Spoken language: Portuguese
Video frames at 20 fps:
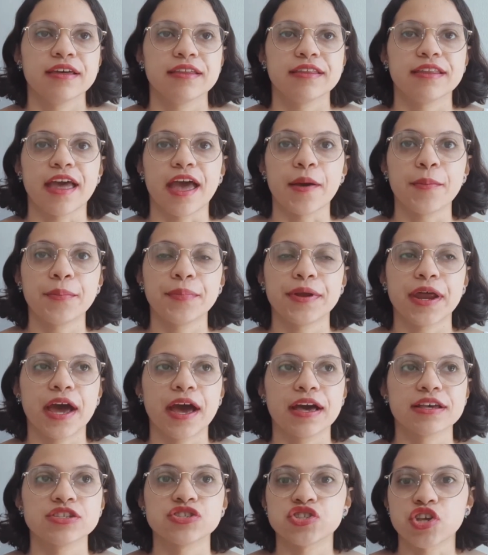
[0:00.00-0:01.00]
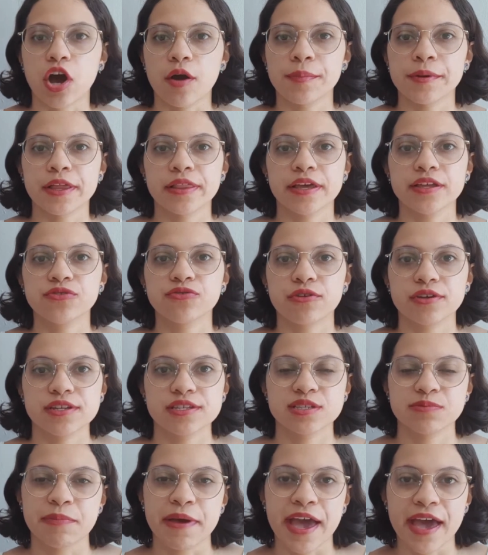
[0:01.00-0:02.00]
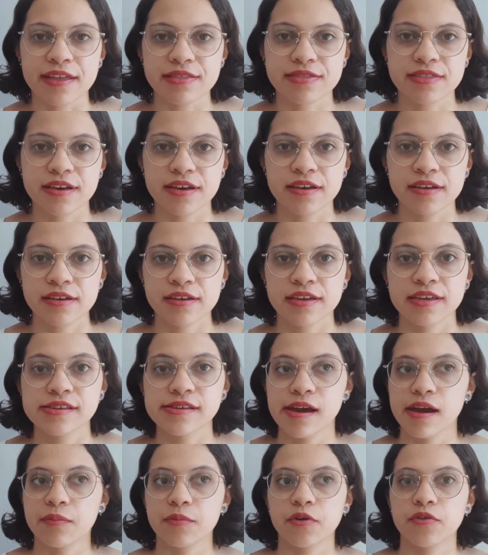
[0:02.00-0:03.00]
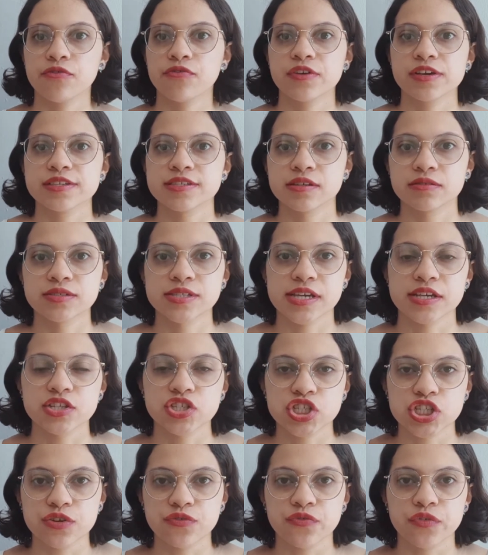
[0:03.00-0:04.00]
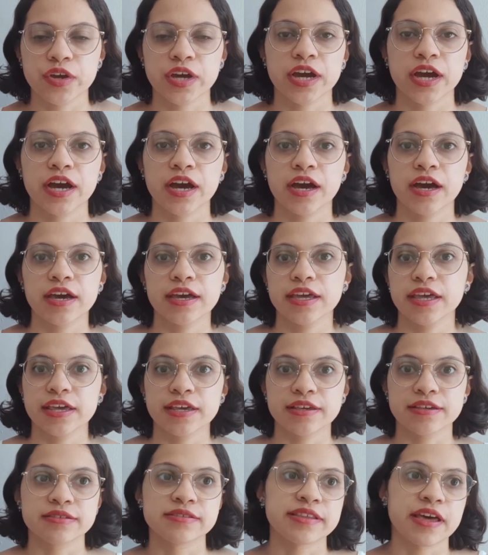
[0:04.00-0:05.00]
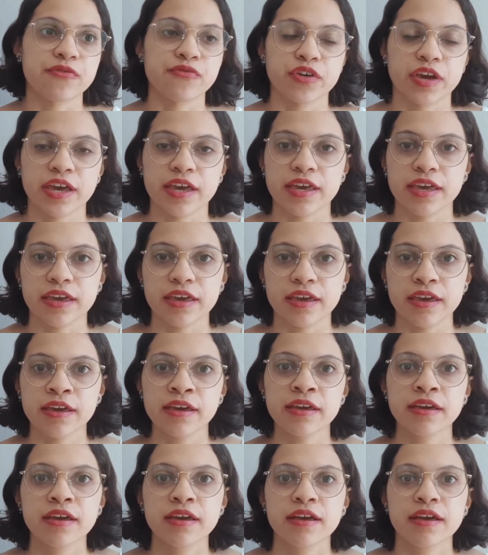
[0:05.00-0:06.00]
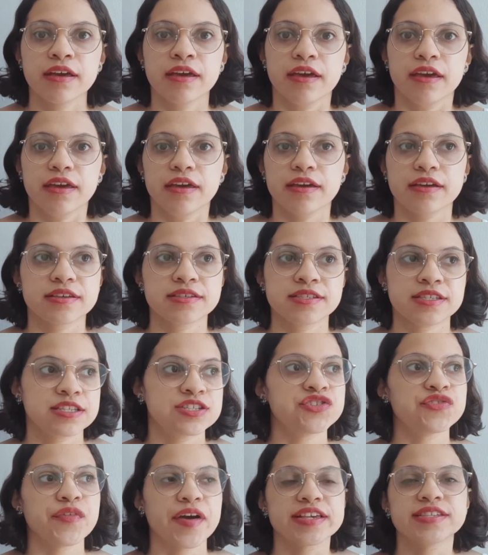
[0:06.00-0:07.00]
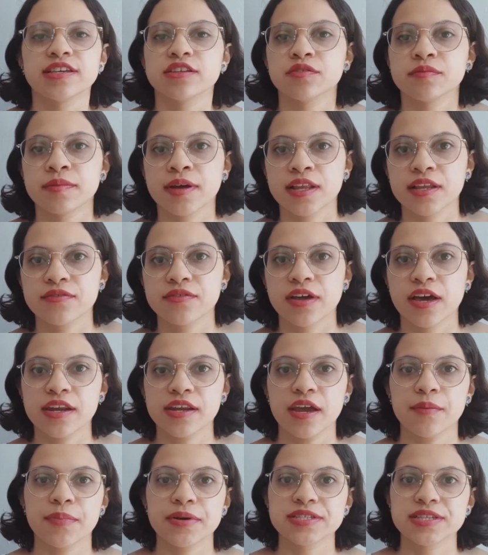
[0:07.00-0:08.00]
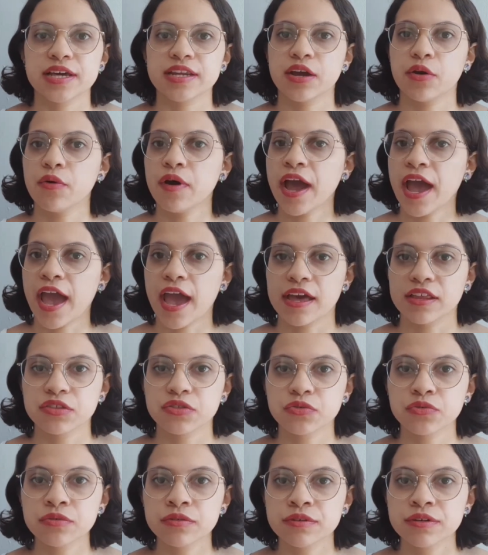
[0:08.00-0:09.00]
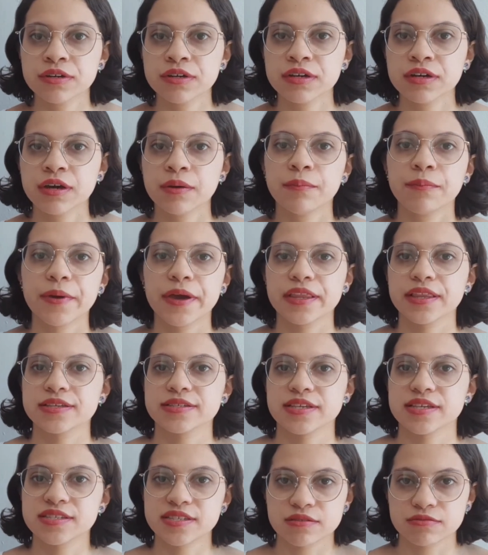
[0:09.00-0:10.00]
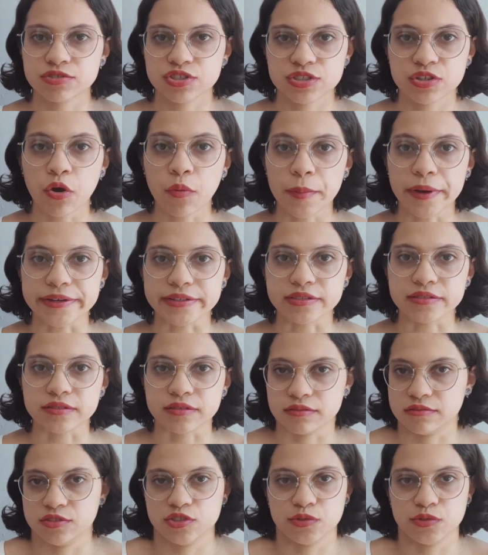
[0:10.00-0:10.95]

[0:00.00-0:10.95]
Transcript: né? Pra, só para leitores beta que amam ficção científica e Stephen King e que se tivessem numa livraria passariam reto pela seção de romance.